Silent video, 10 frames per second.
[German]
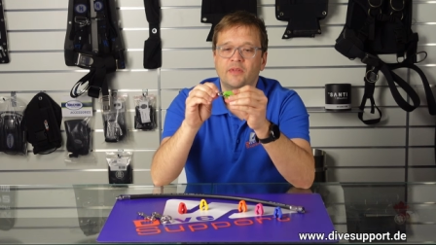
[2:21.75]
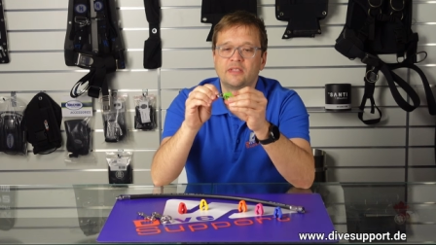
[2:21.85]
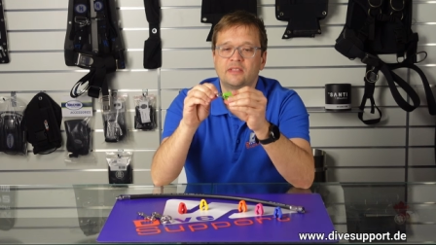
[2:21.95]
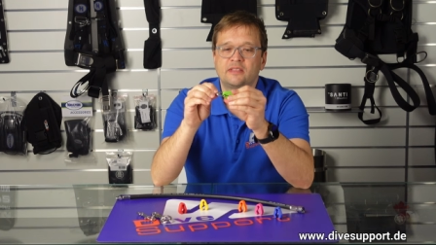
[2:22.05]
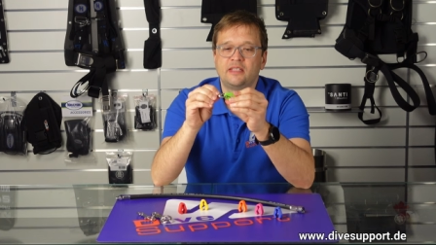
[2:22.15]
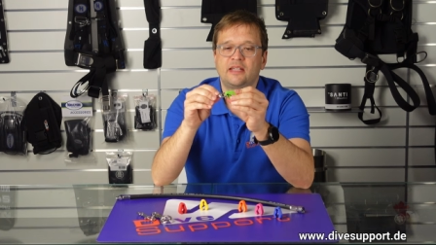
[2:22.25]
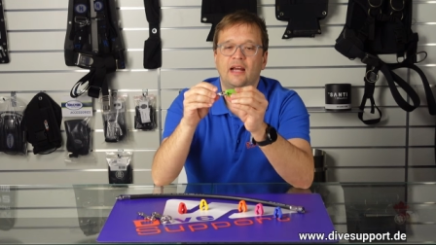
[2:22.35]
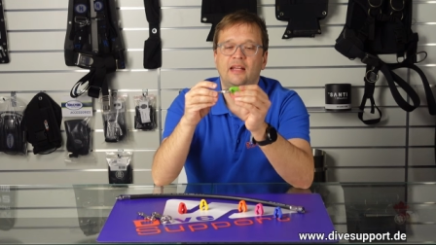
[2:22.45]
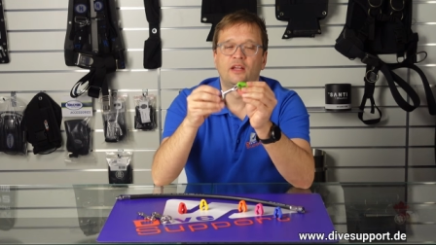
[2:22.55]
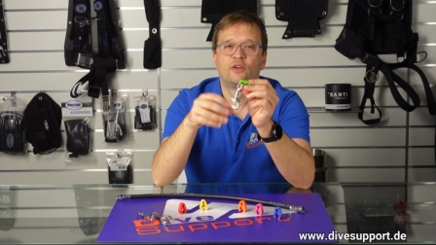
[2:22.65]
ist es sicher
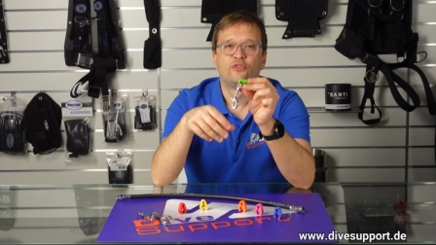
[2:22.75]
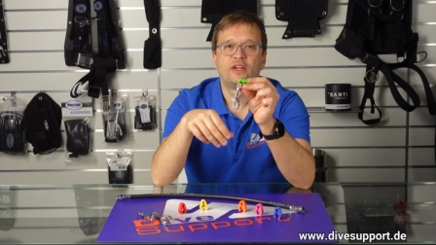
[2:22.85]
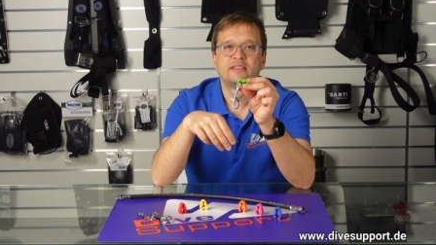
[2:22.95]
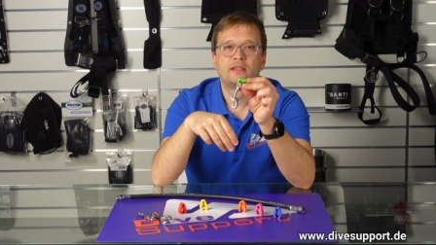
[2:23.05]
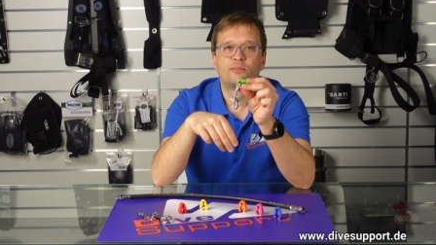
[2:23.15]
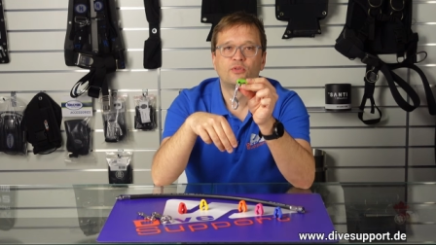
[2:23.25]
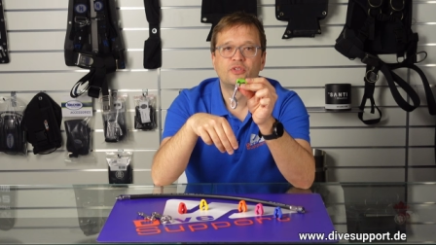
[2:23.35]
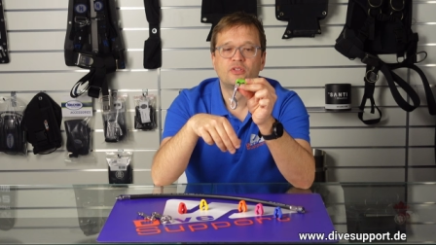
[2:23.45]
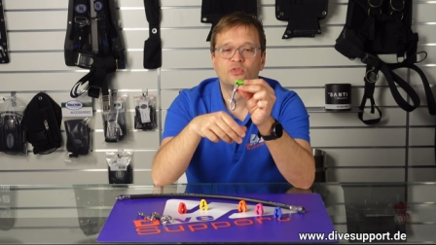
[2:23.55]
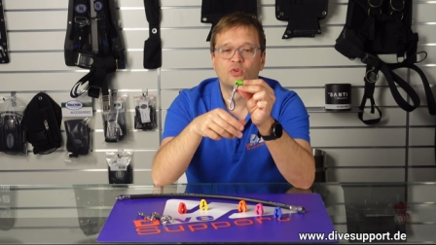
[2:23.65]
eine feste
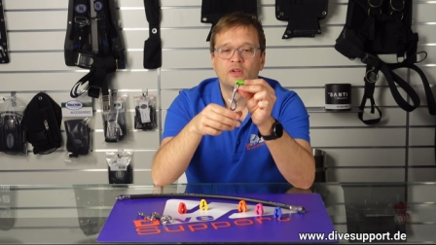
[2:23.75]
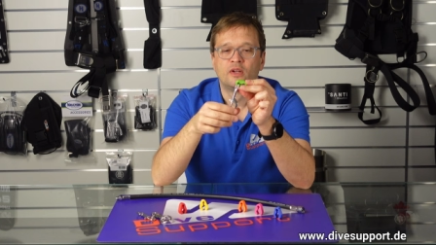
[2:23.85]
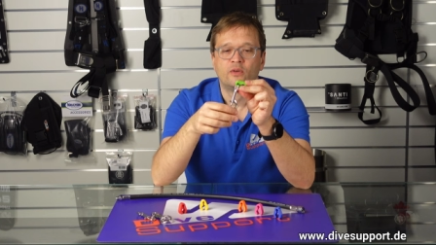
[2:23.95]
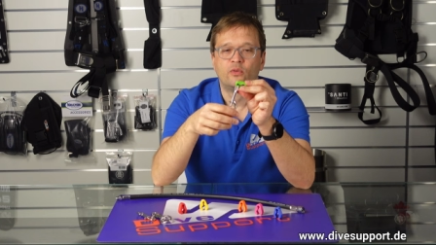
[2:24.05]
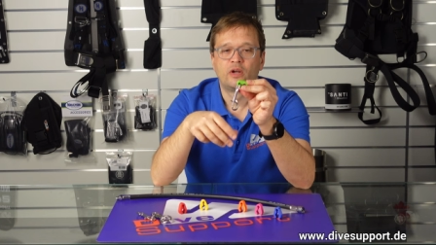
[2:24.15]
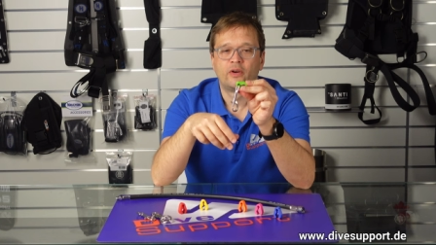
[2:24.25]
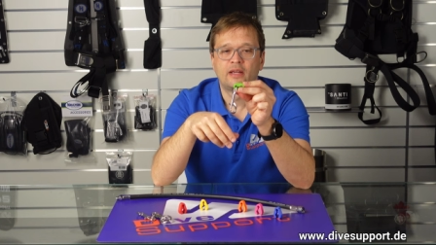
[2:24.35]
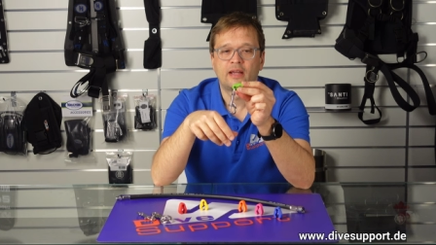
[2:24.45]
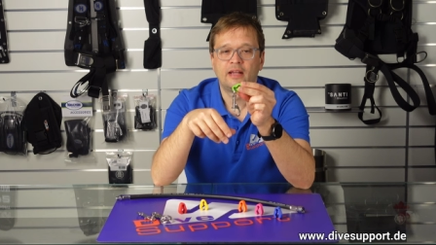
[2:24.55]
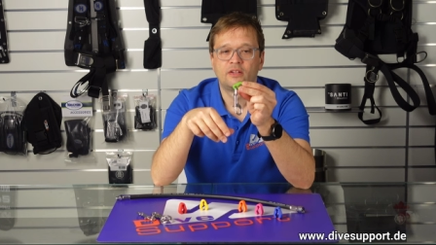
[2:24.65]
Position, wo ihr
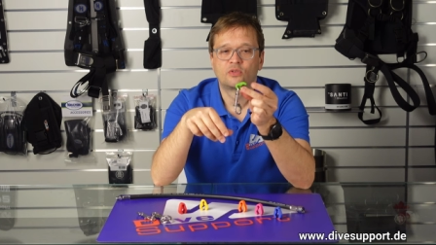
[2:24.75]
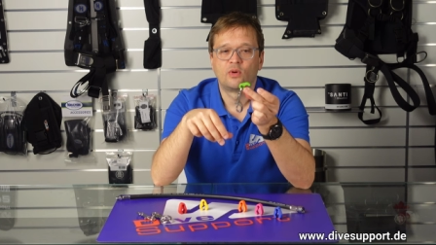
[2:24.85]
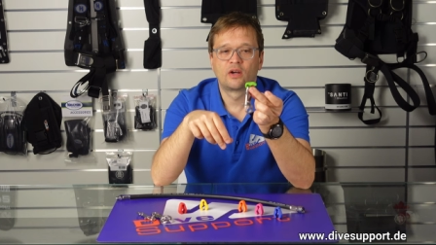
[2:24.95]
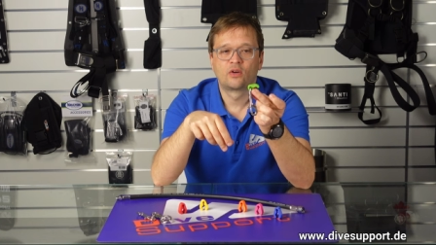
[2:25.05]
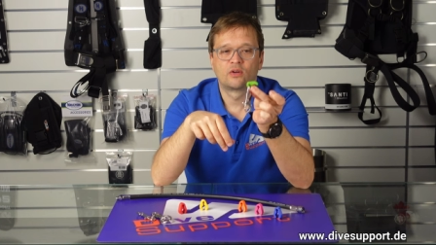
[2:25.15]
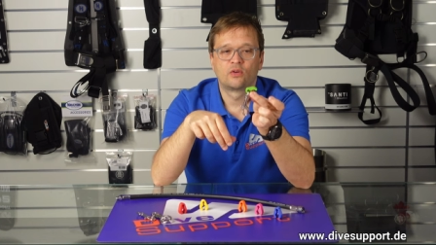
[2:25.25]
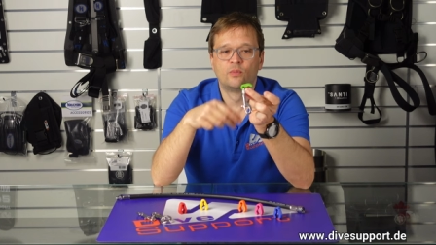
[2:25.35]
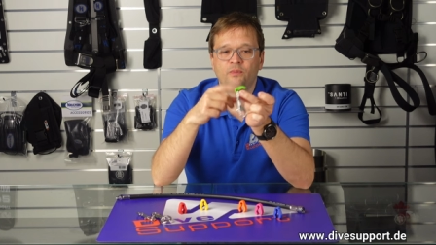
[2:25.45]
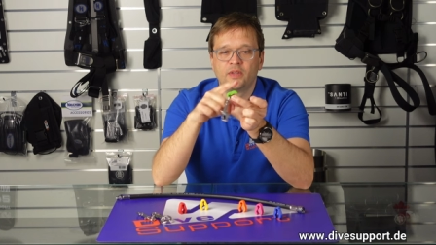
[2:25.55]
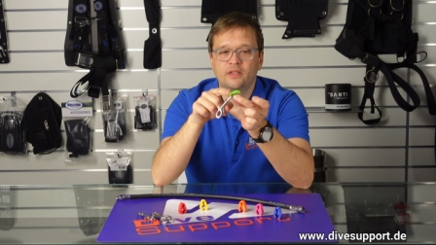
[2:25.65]
euch keine Sorgen
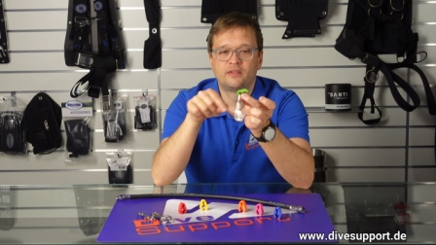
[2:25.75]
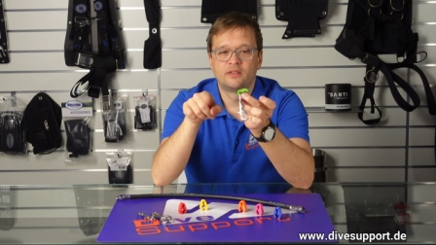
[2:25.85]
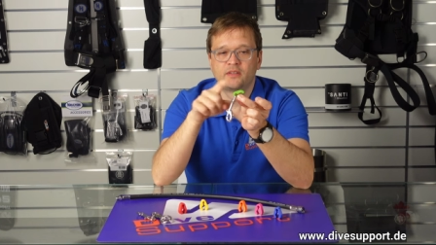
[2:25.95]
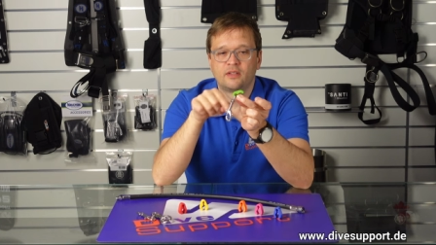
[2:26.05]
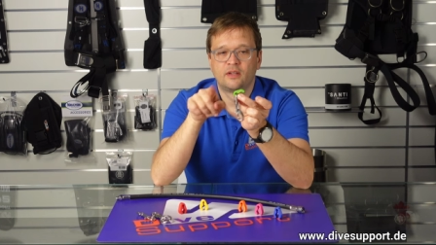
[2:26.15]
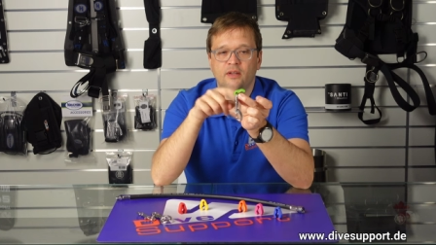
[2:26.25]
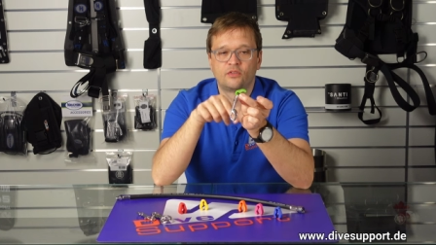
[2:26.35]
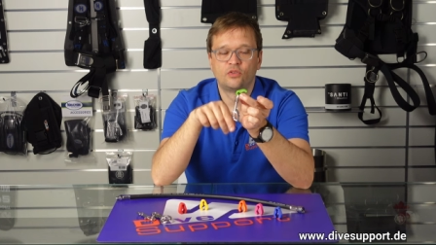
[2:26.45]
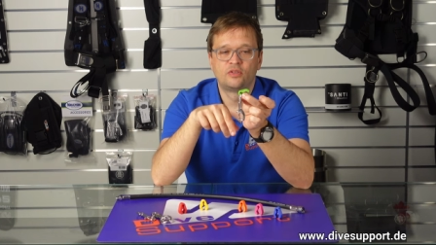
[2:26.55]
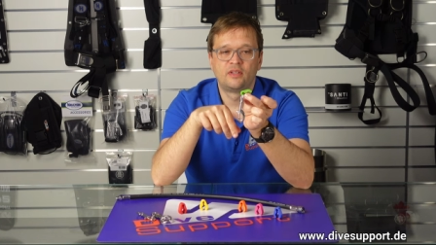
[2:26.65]
um dieses
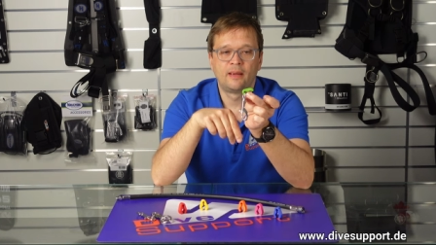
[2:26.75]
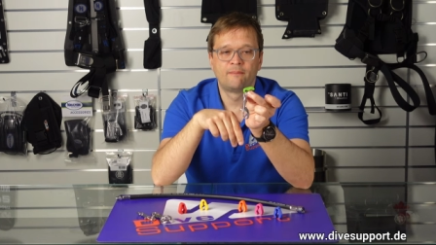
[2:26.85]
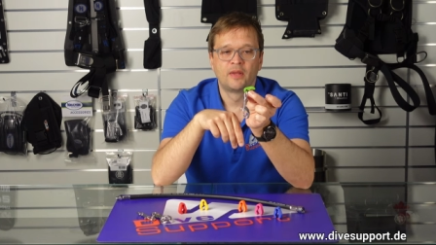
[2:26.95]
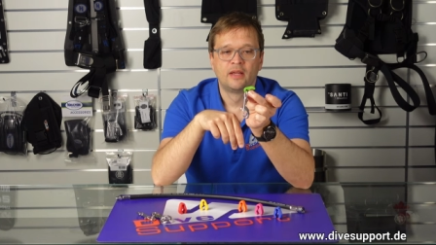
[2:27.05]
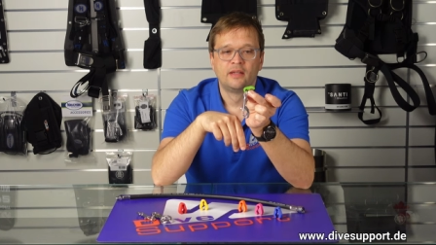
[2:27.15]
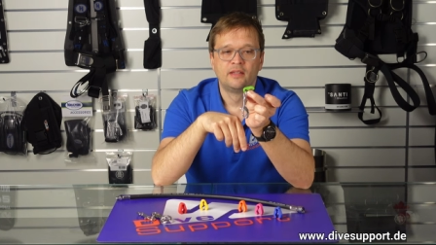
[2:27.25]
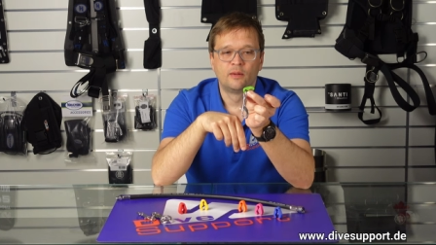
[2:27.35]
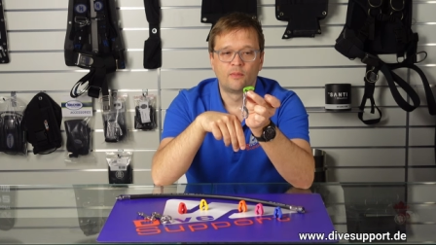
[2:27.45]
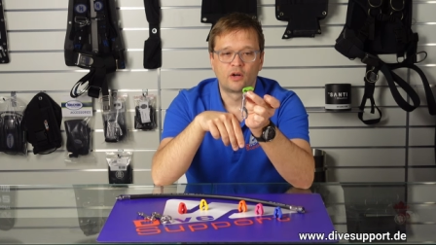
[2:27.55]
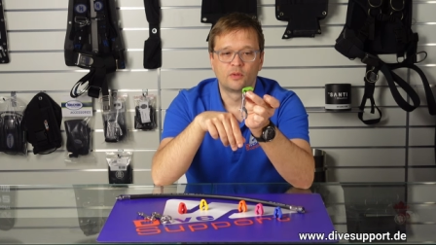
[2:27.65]
System
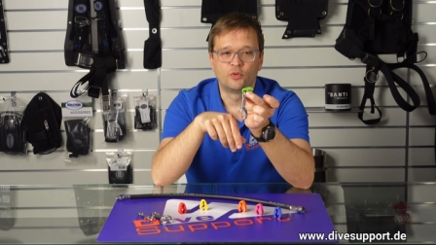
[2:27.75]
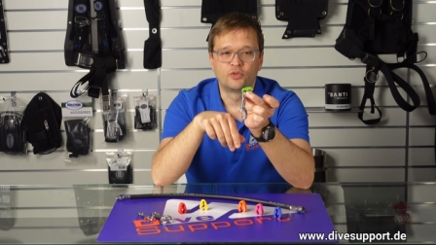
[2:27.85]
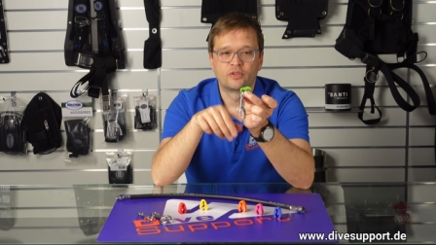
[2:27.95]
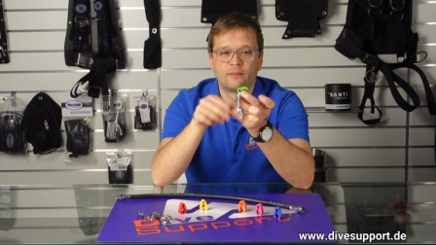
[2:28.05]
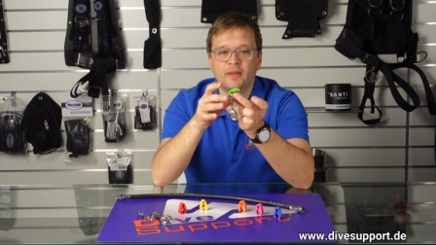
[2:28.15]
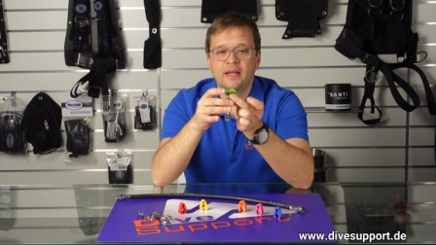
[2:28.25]
hier machen müsst.